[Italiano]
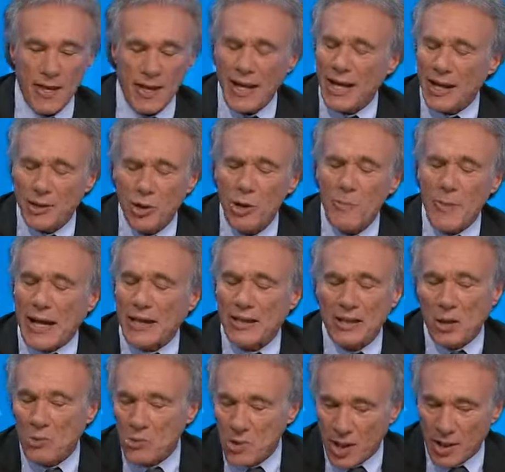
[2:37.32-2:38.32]
e la
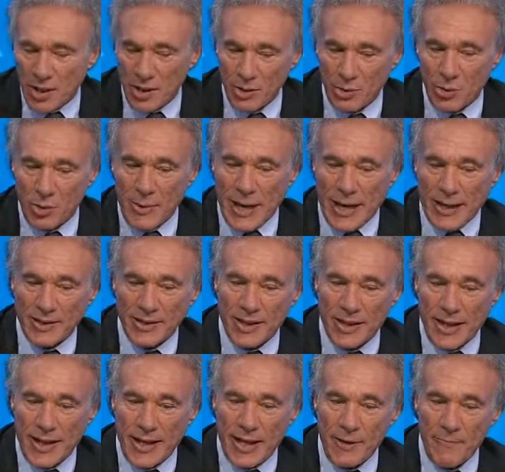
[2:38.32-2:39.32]
domanda, una delle
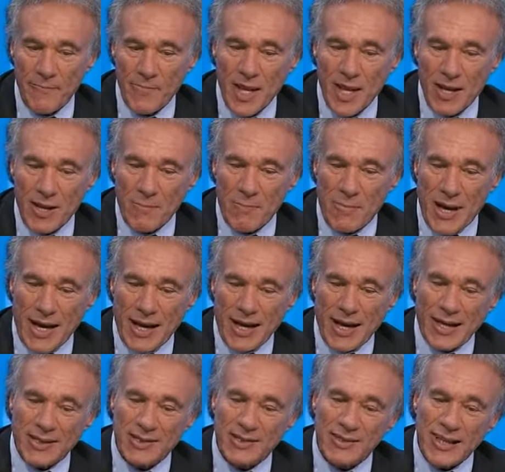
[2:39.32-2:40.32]
domande è,
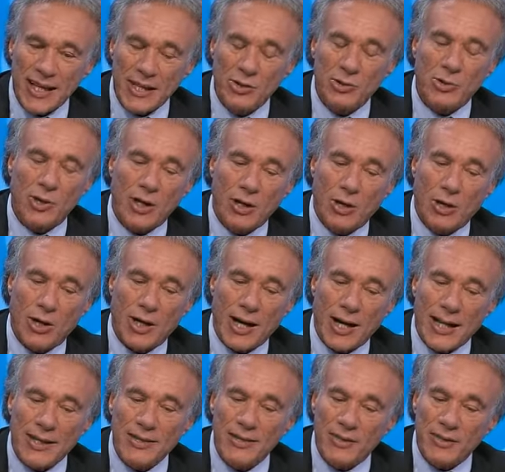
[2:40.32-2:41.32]
ma ha senso ancora
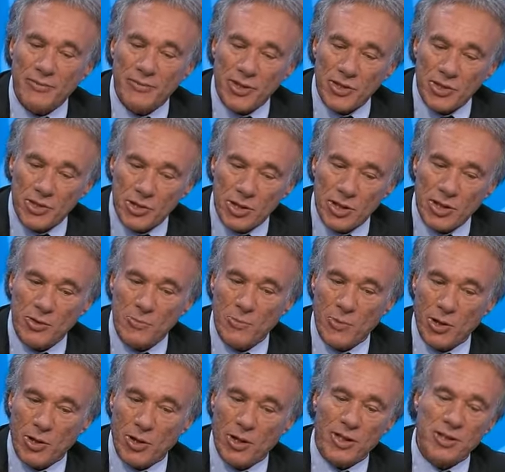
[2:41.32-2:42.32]

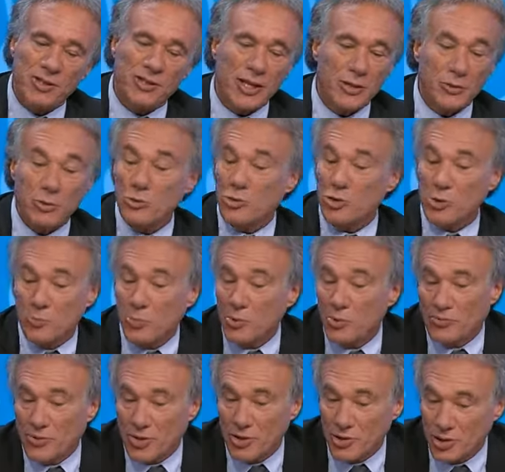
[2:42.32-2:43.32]
l'antifascismo non essendoci
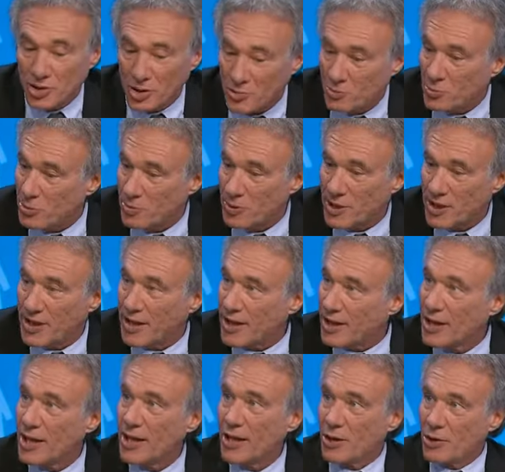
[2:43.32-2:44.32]
più il fascismo,
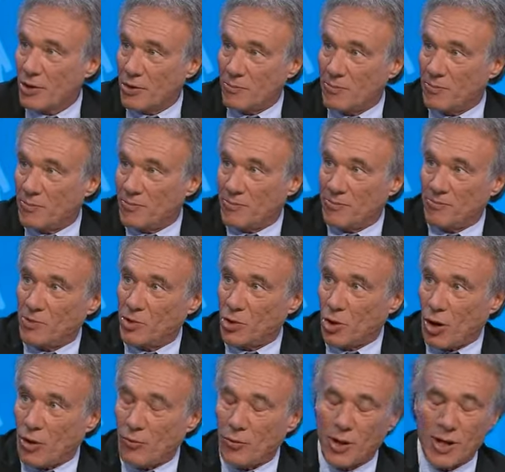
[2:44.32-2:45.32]
perché non
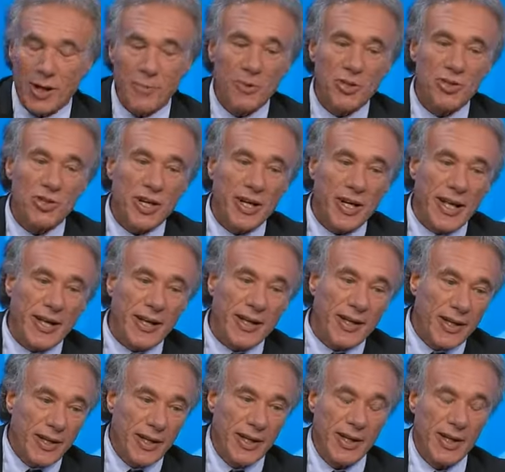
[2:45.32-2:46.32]
trovo camicie
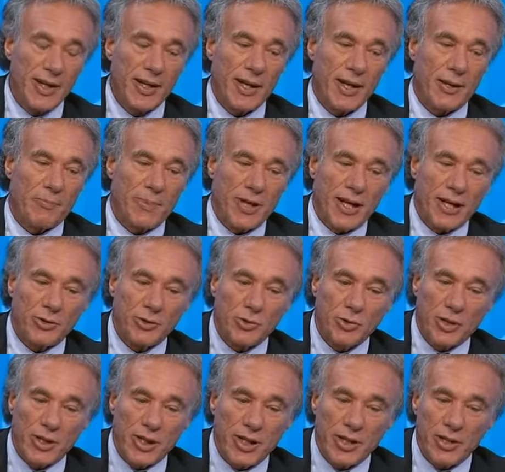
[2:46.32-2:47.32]
nere a
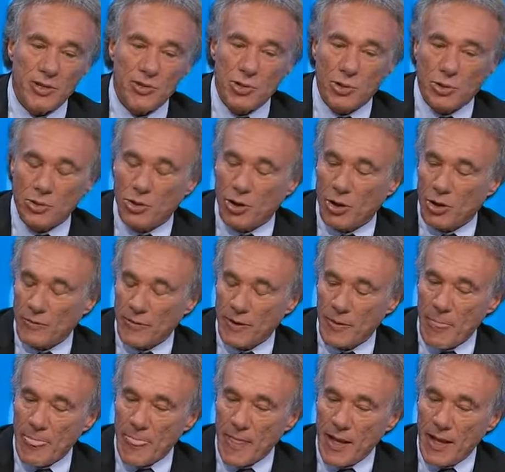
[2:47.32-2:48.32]
Palazzo Chigi o
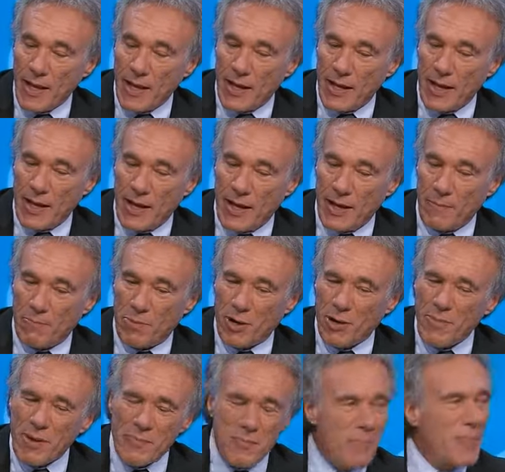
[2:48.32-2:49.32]
dove? Eh,
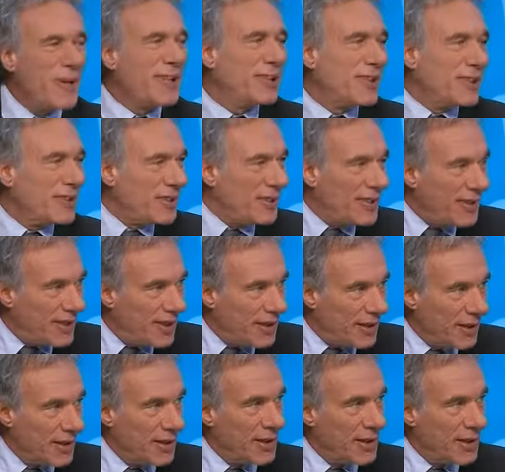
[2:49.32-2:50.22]
probabilmente sì,